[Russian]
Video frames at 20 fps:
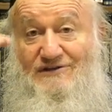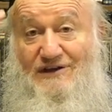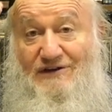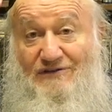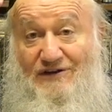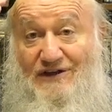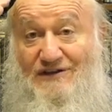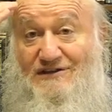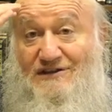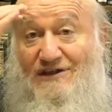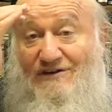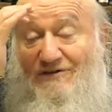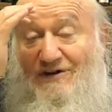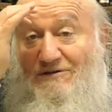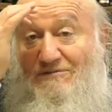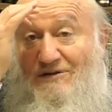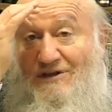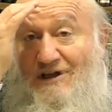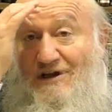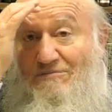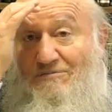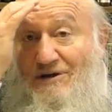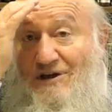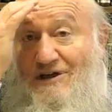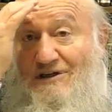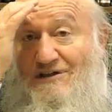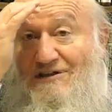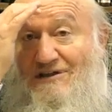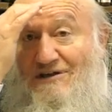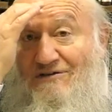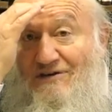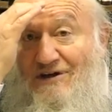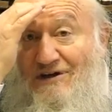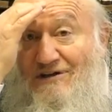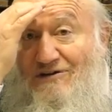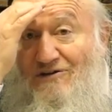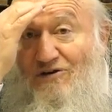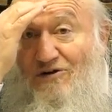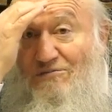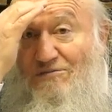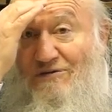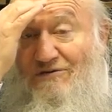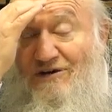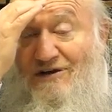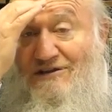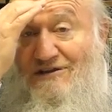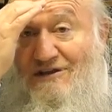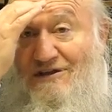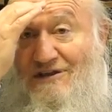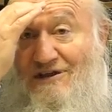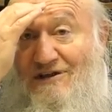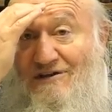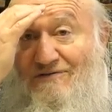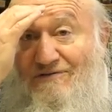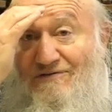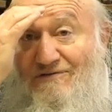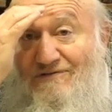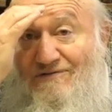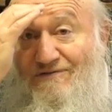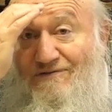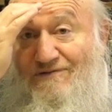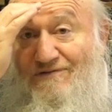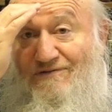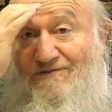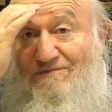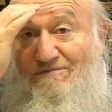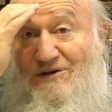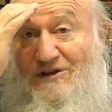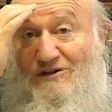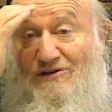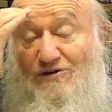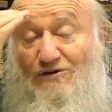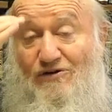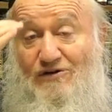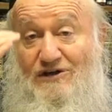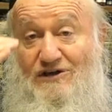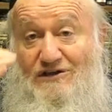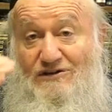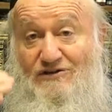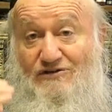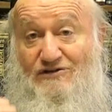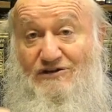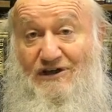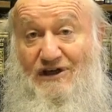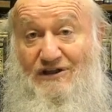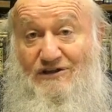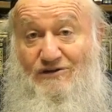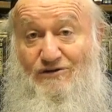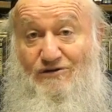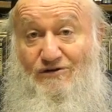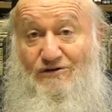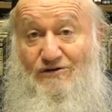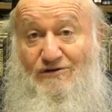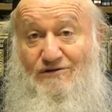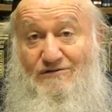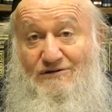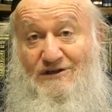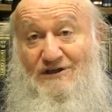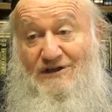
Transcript: В советские времена Брежнева и Андропова я сидел в метро и изучал Тору.